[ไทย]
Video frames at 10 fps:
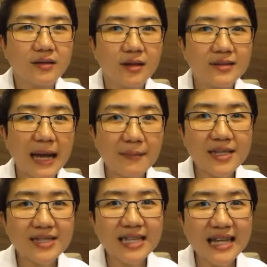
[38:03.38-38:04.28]
สามใน
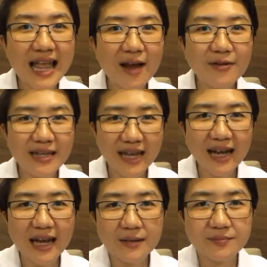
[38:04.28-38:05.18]
สี่แล้วอย่างเงี้ย
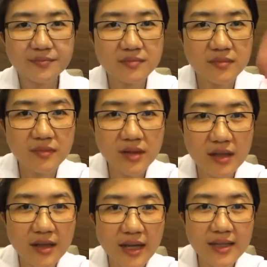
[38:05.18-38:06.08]
ค่ะ
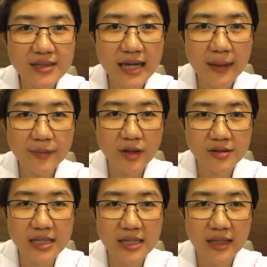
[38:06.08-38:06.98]
ระยะที่สามต่อ
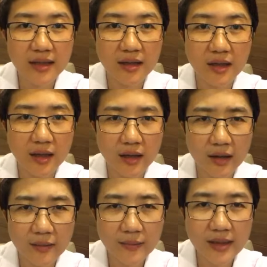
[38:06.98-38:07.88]
สี่
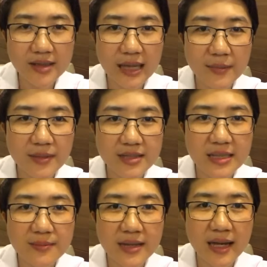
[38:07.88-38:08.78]
ระยะที่สามเป็นมา
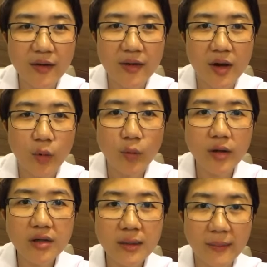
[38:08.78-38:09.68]
สี่ปีแล้วอุ้ย
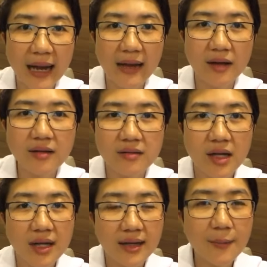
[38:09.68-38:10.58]
ก็เกือบหายก็
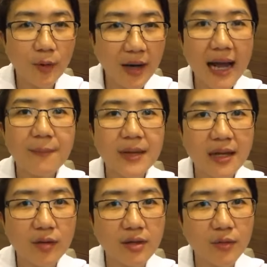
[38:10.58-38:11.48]
ถ้าพ้นห้าปี
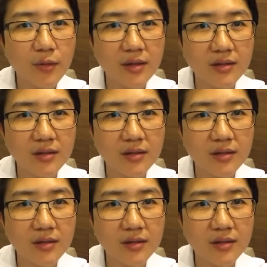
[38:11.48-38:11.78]
แล้วเรียกว่า